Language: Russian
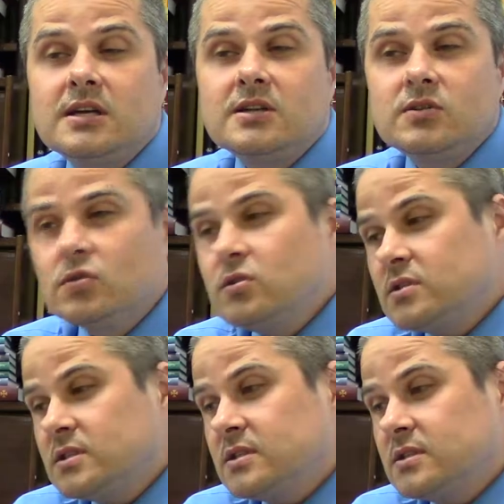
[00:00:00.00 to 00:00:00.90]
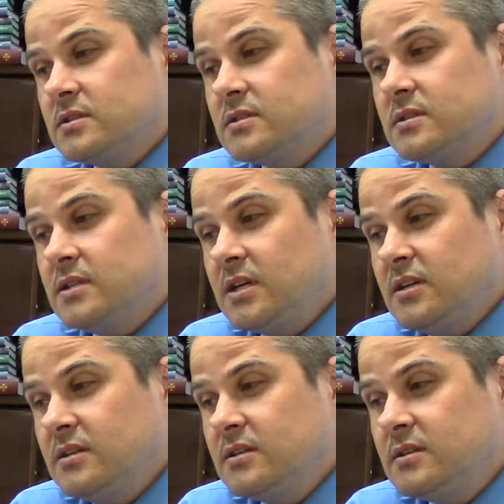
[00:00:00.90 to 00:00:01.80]
Но
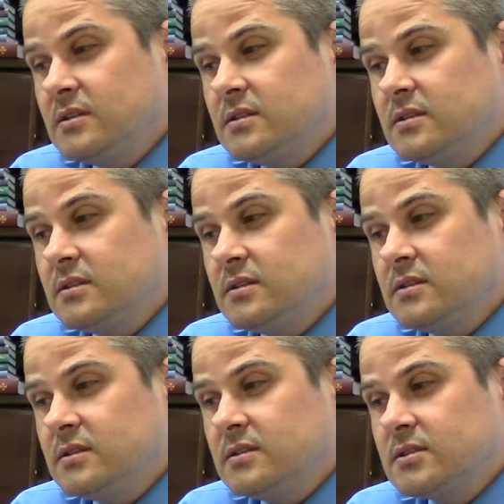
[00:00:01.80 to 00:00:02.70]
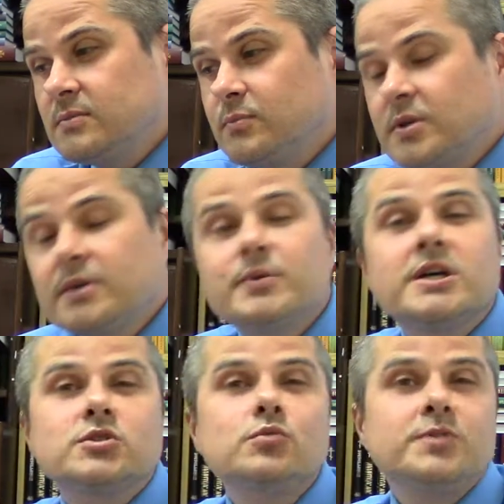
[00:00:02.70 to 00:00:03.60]
я покажу,